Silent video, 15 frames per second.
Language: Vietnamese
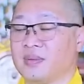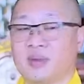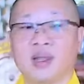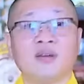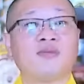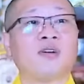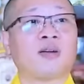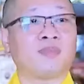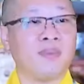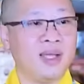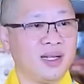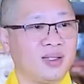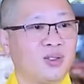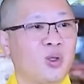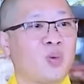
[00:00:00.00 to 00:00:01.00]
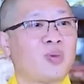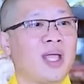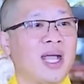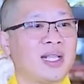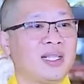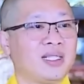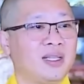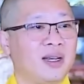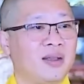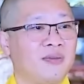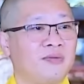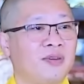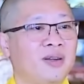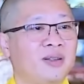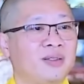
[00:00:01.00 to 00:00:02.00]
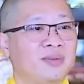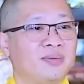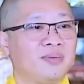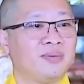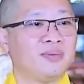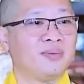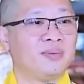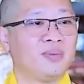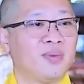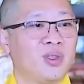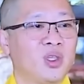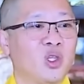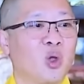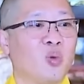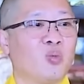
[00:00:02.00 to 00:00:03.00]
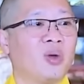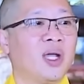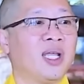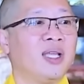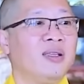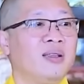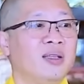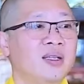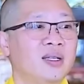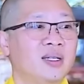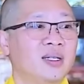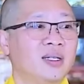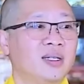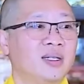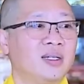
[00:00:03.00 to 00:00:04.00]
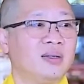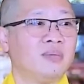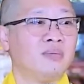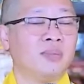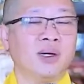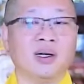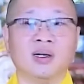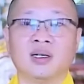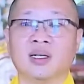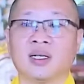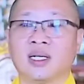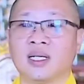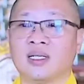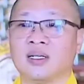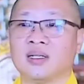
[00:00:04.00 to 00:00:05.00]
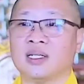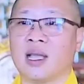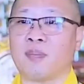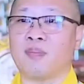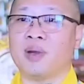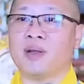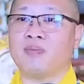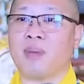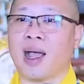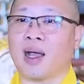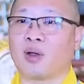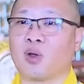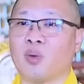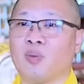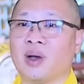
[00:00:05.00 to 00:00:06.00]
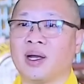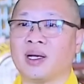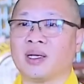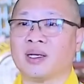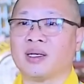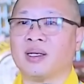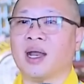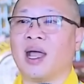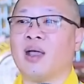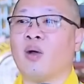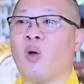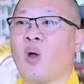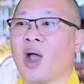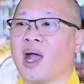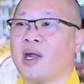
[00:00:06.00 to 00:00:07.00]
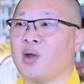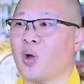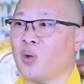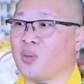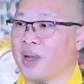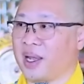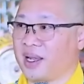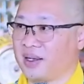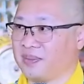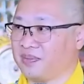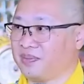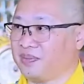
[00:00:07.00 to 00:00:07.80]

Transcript: Đức Phật biết Tôn giả Xá Lợi Phất dụng ý mượn cái sự nhập Niết Bàn của mình để hóa độ mẹ.